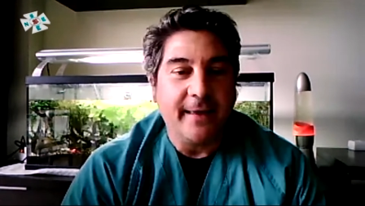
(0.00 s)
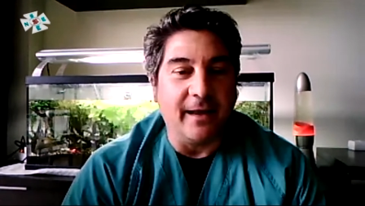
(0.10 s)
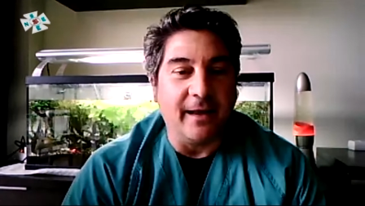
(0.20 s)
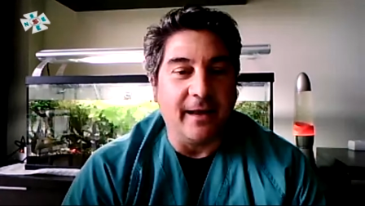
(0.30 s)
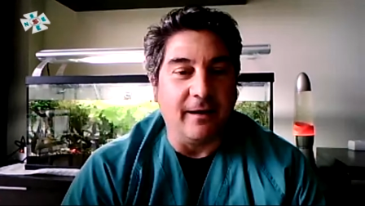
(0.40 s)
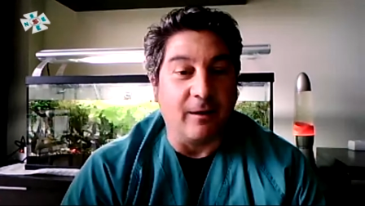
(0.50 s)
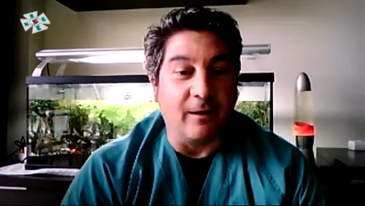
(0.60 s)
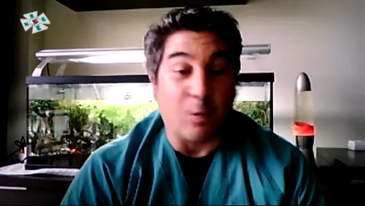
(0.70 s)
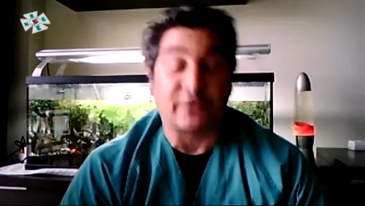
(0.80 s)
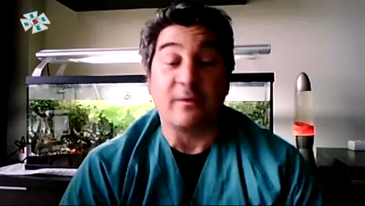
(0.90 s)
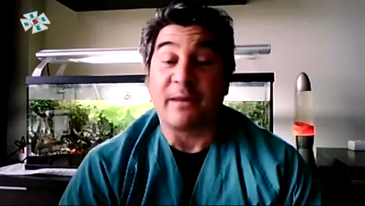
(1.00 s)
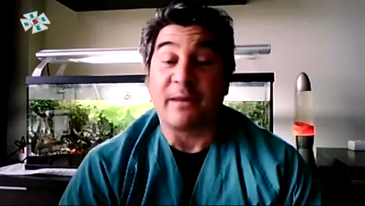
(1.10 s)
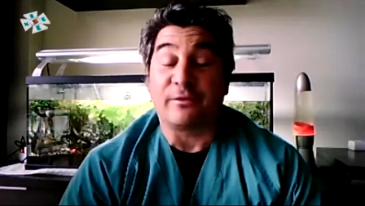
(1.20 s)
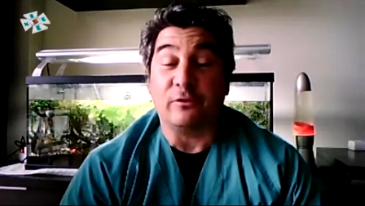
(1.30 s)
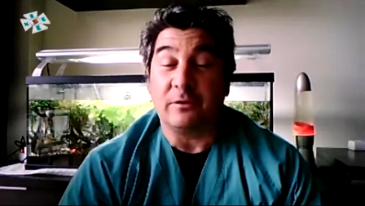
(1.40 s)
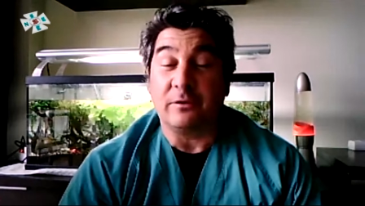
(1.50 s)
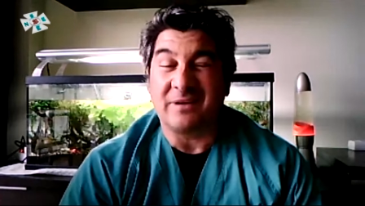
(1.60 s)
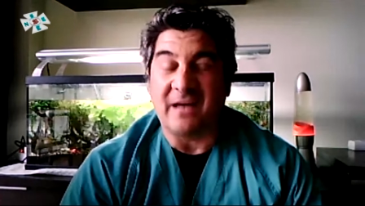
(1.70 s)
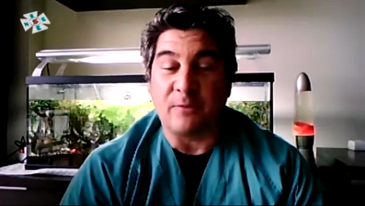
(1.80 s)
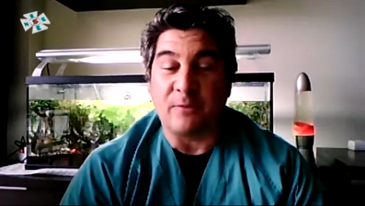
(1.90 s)
el 4 de
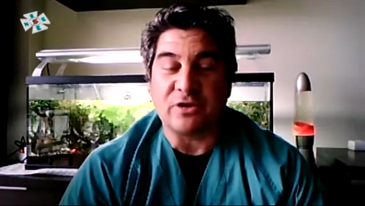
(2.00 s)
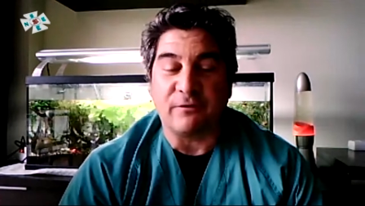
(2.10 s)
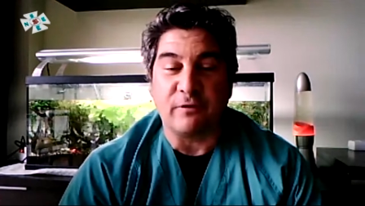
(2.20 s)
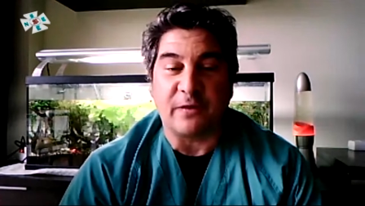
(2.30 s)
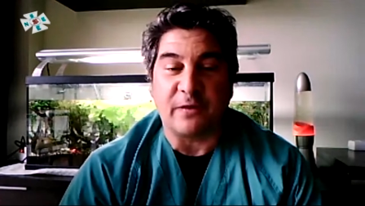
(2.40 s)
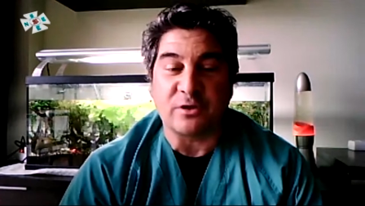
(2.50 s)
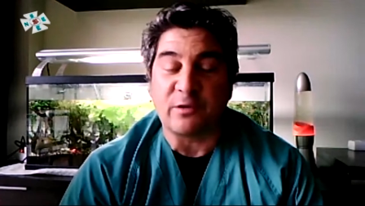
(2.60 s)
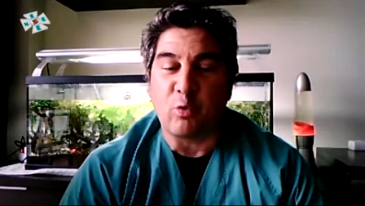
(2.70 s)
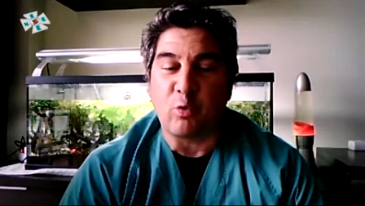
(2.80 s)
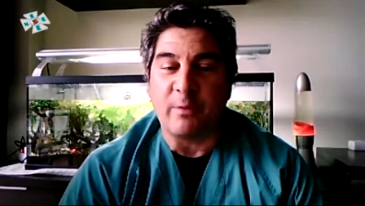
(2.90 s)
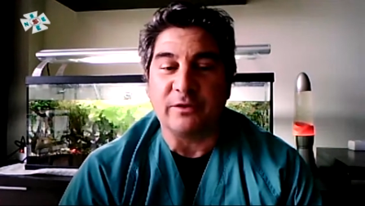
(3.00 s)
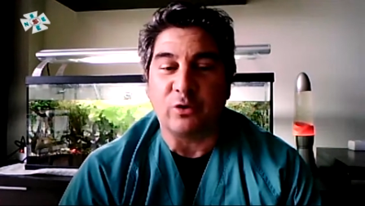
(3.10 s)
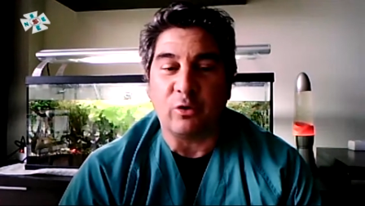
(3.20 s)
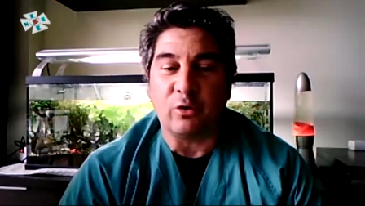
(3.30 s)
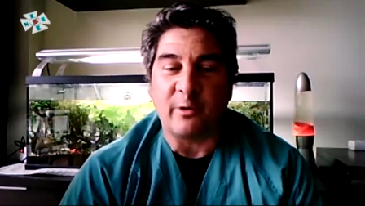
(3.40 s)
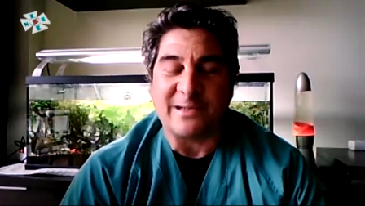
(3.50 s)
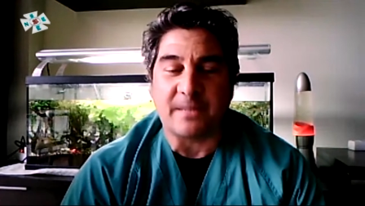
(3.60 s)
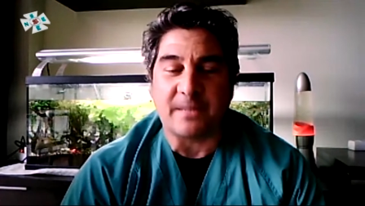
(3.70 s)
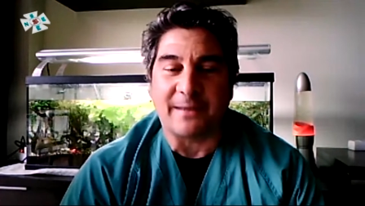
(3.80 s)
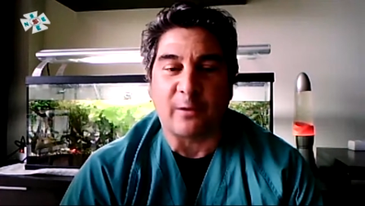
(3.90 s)
marzo teníamos ya funcionando ese documento
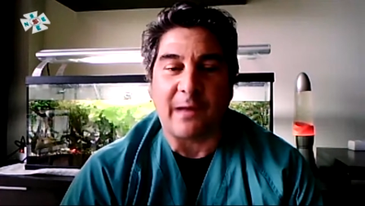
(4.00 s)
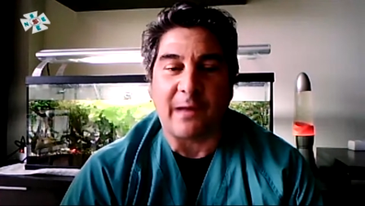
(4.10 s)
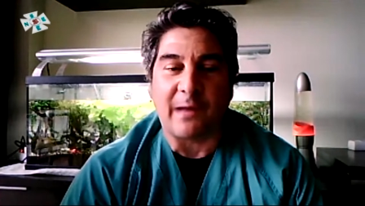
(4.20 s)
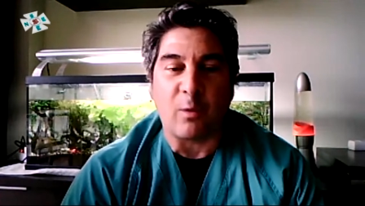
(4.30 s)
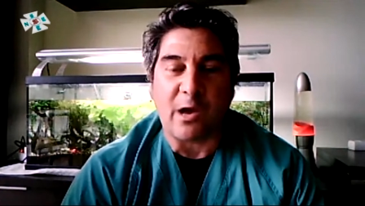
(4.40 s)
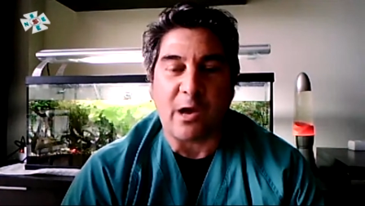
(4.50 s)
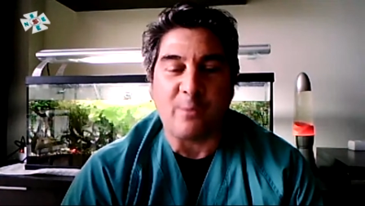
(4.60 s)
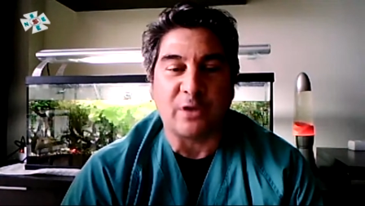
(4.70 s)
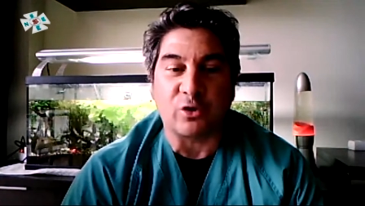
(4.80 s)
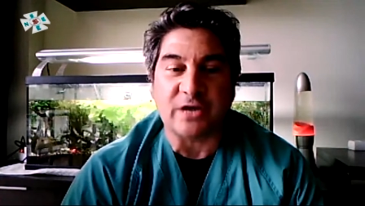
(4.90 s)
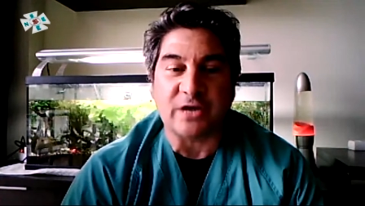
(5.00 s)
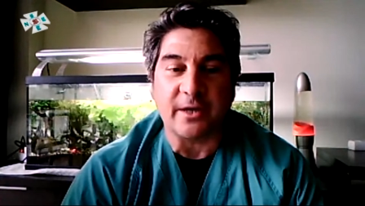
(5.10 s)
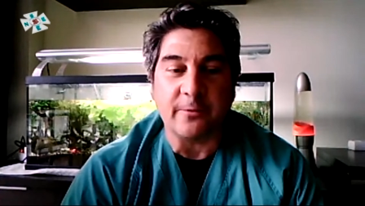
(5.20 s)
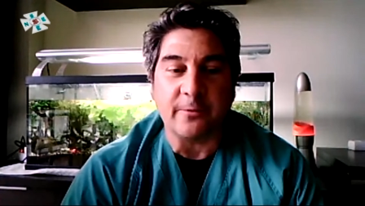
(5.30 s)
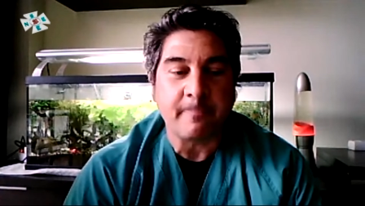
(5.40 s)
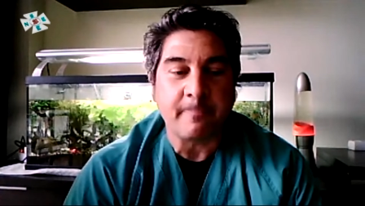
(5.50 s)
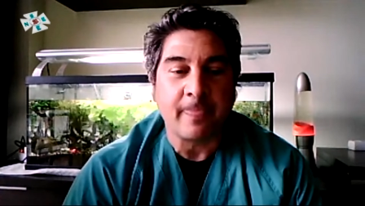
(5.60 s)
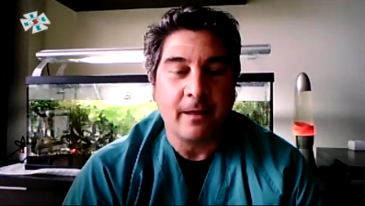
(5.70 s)
o ese apartado de la web que ha comentado Rosario,